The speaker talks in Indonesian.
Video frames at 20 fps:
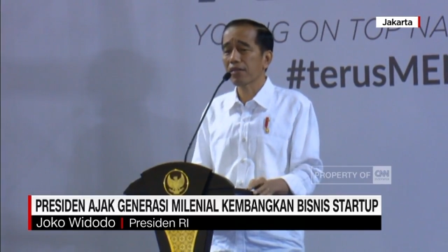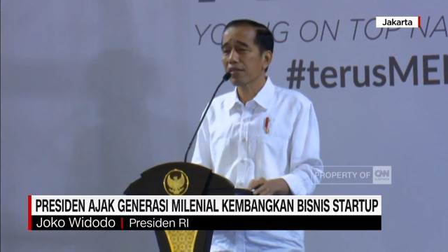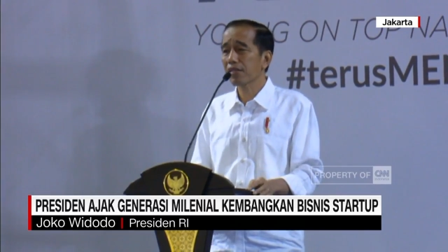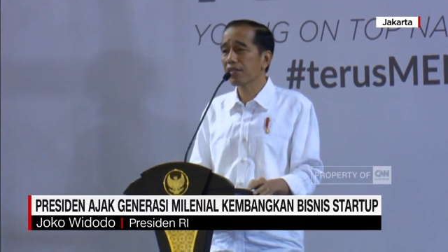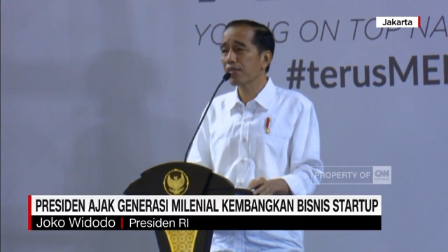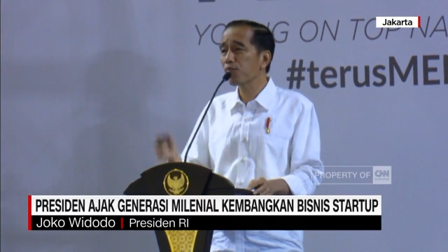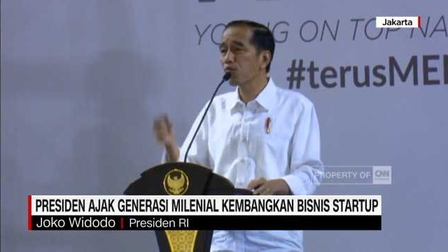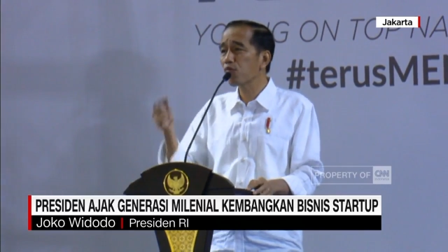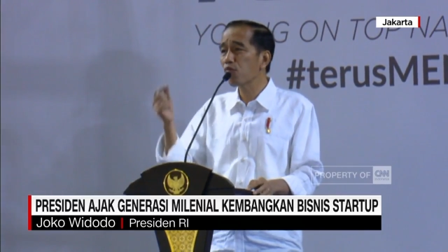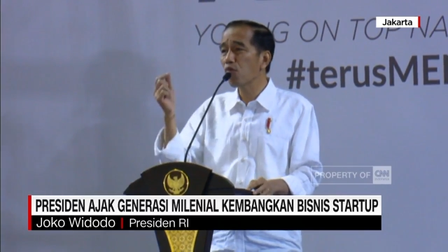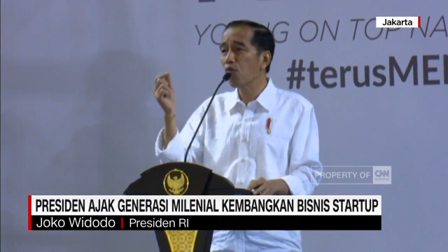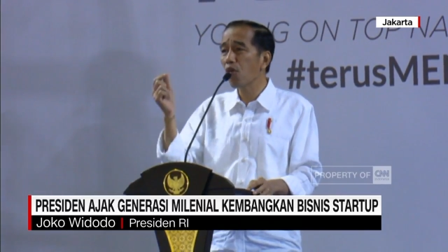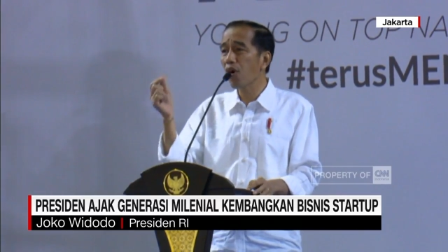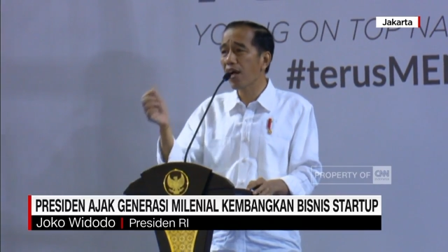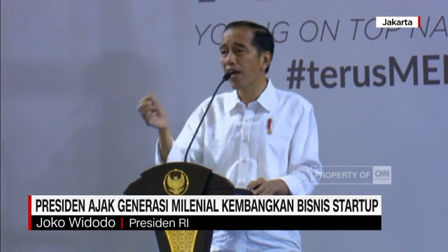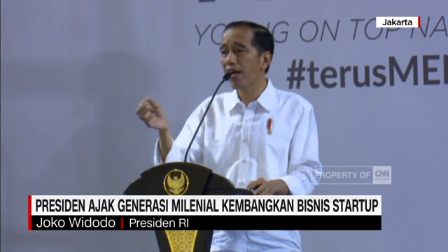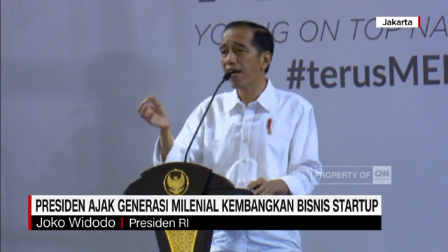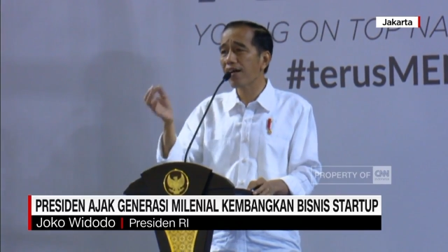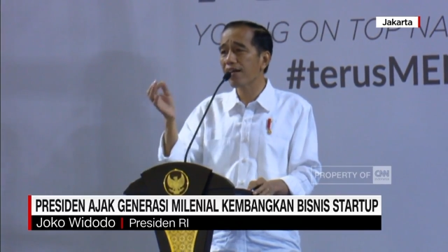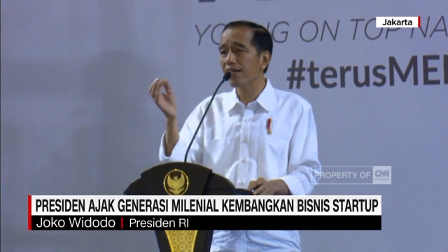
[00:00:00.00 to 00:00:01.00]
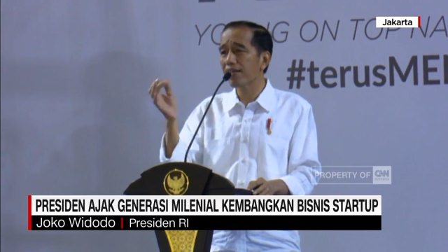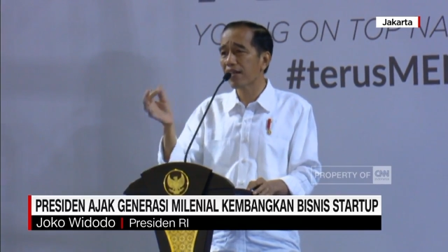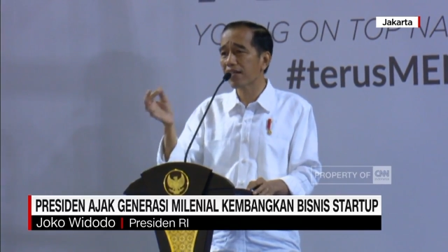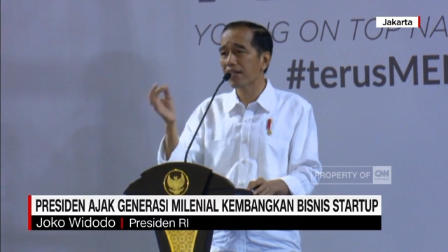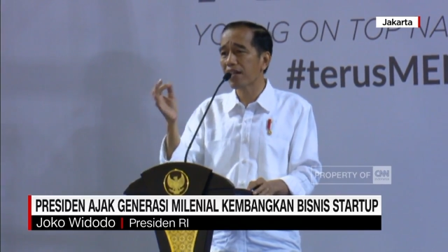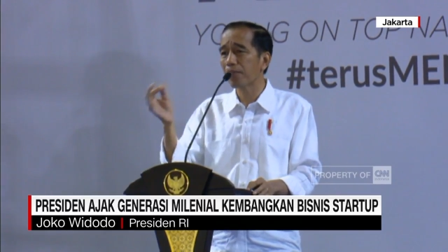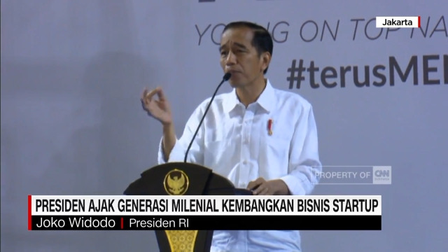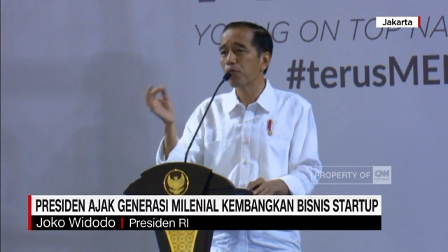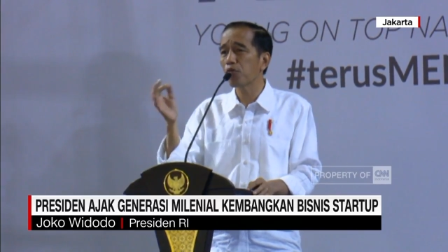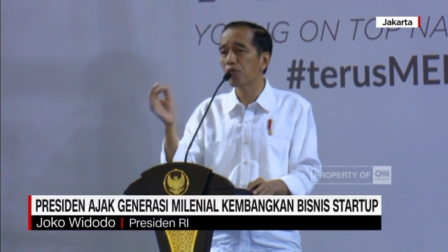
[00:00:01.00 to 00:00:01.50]
Semua
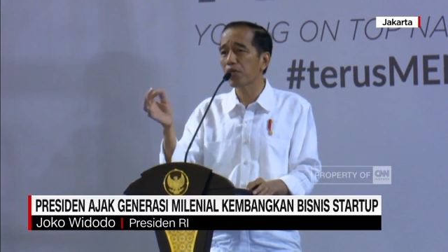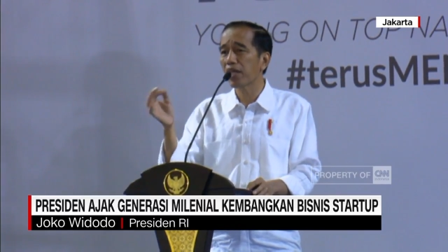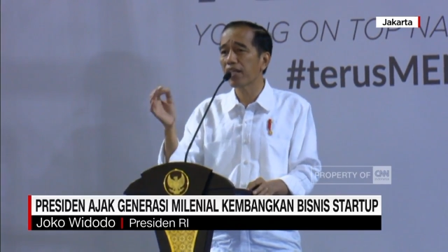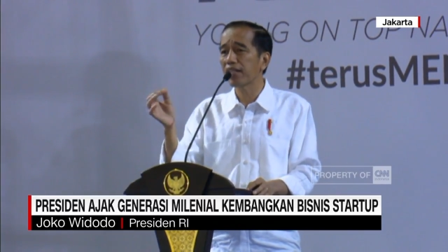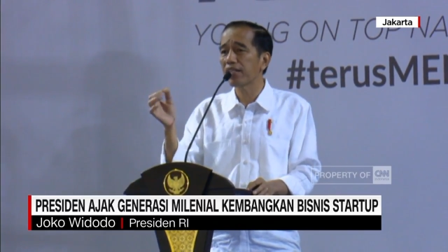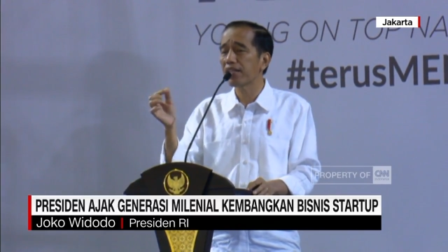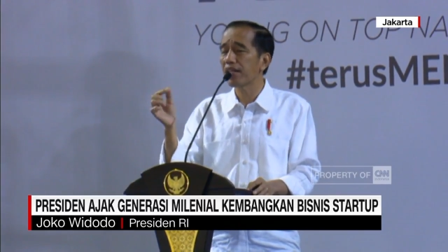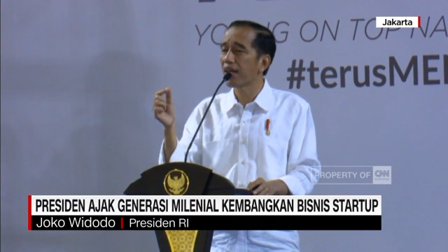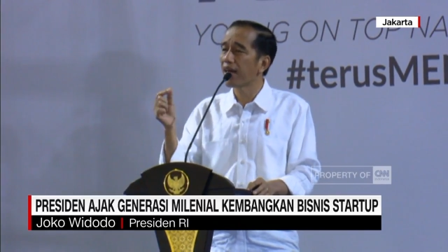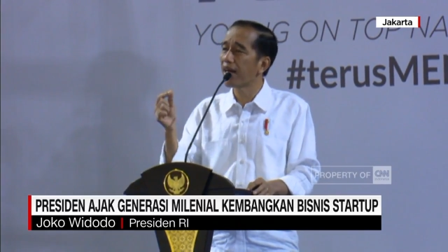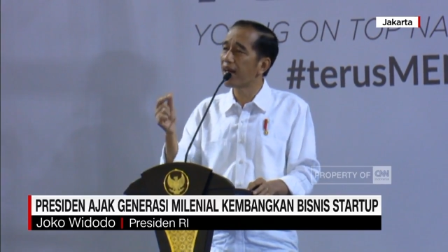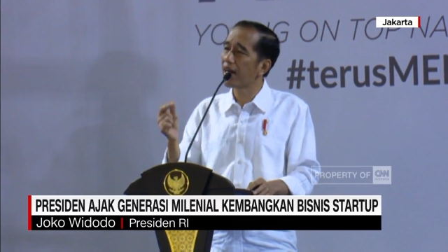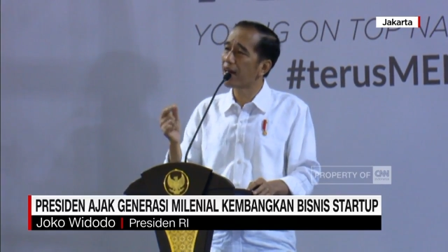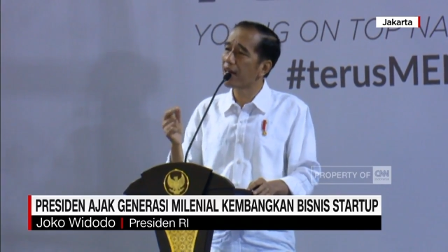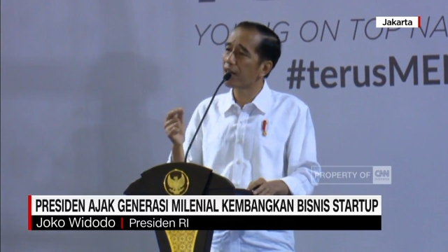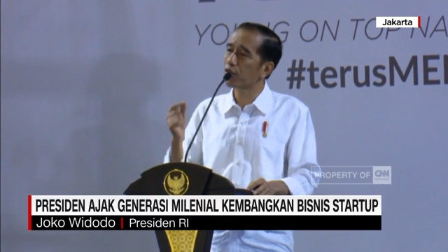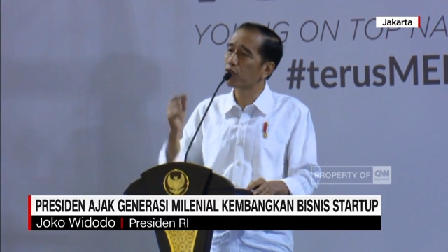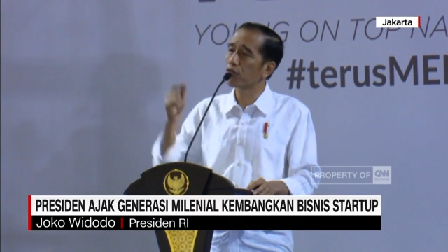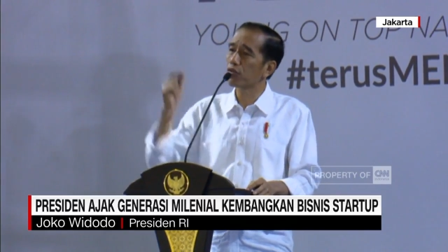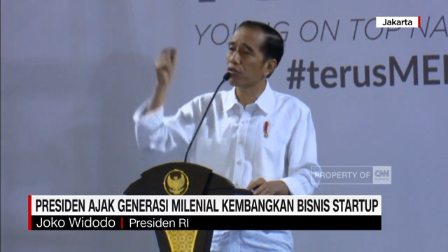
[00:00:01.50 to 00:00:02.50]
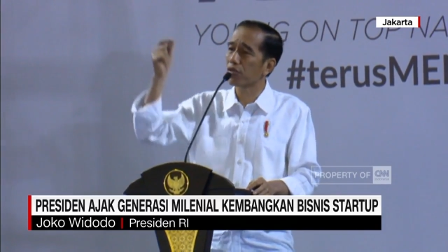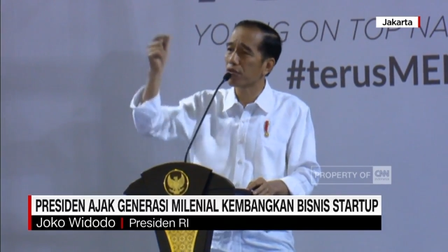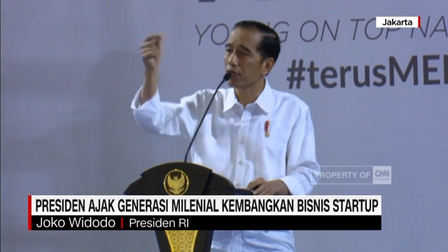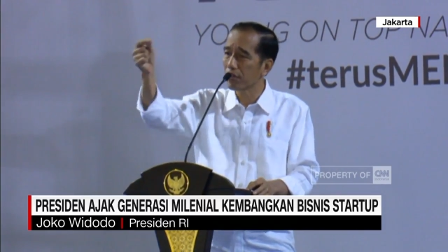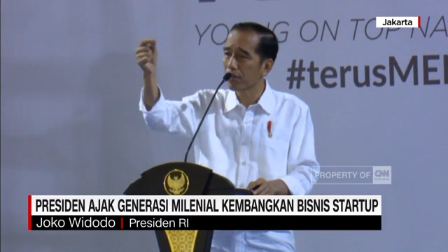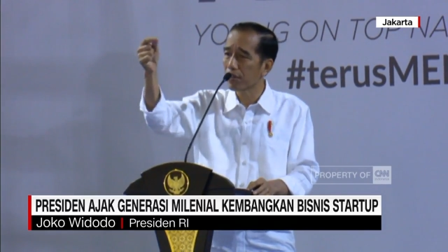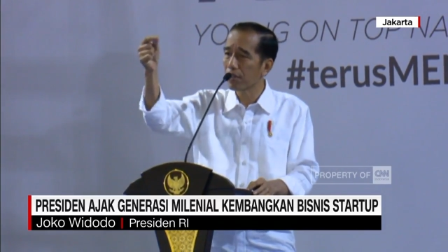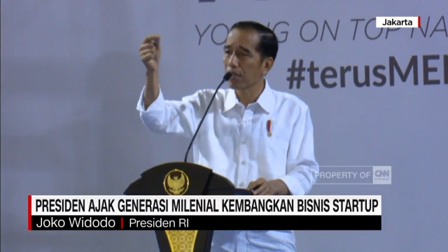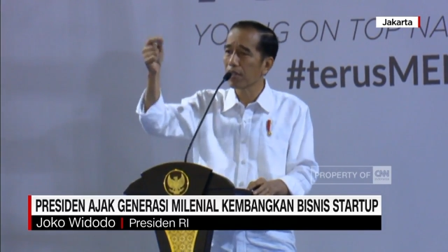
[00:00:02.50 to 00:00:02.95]
anak-anak muda ini harus